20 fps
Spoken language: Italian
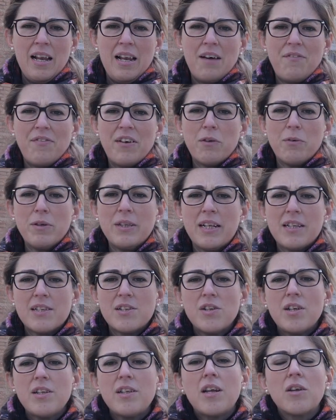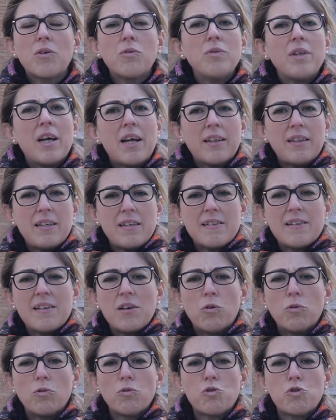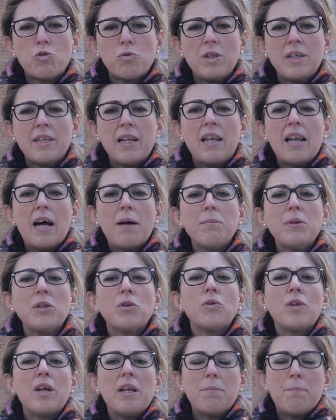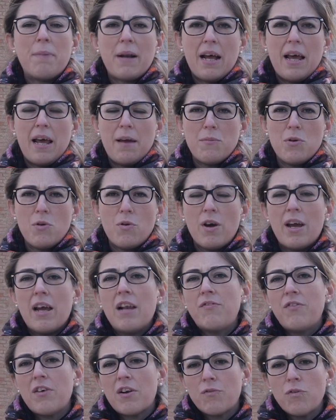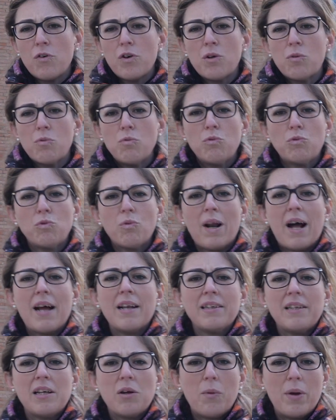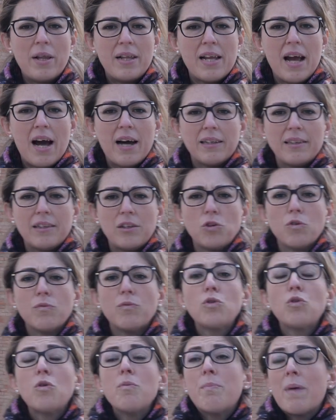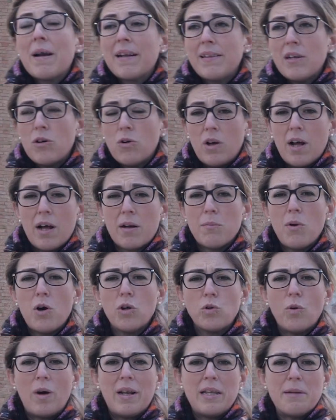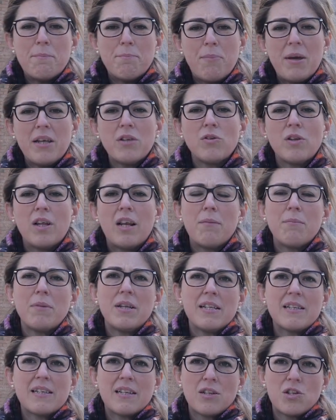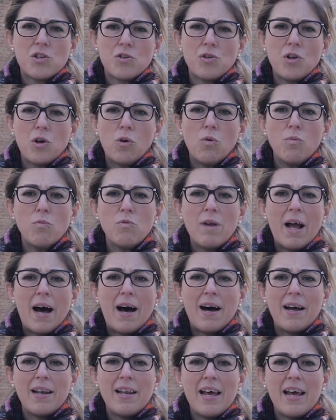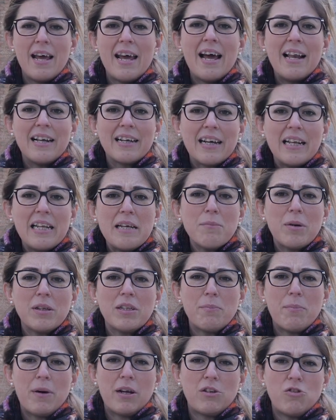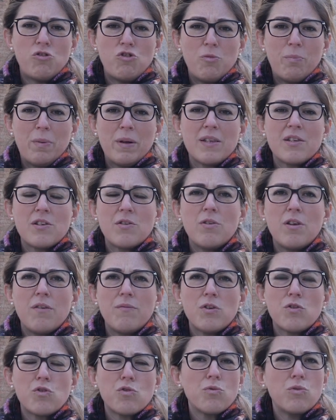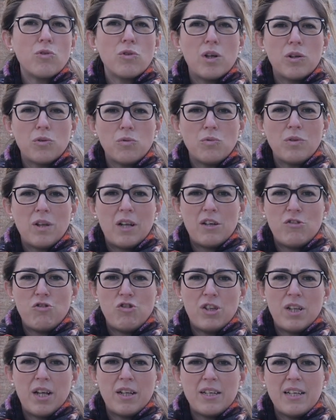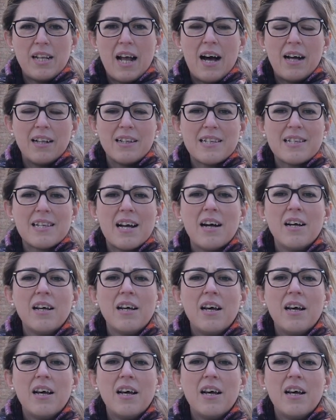La frequentazione di alcuni artisti conosciuti nell'ambito del premio e il fervore culturale di quegli anni, dovuto in particolar modo all'impegno dell'amministrazione comunale e al clima di partecipazione vissuto da tutta la cittadinanza,